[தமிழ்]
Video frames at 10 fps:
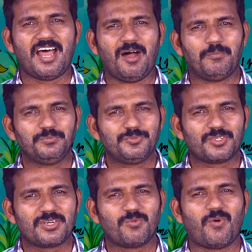நாம்
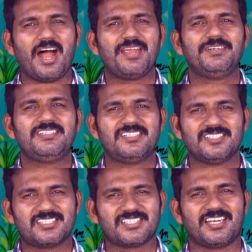
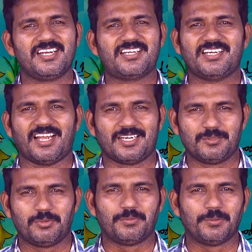வாய்விட்டு சிரிக்கிற
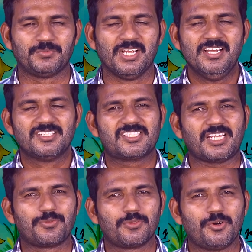அனுபவம்
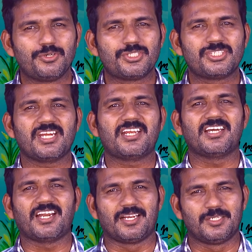
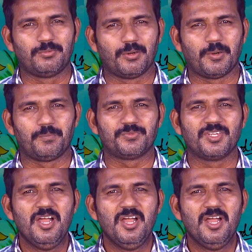சந்தோஷிக்கிற அனுபவம்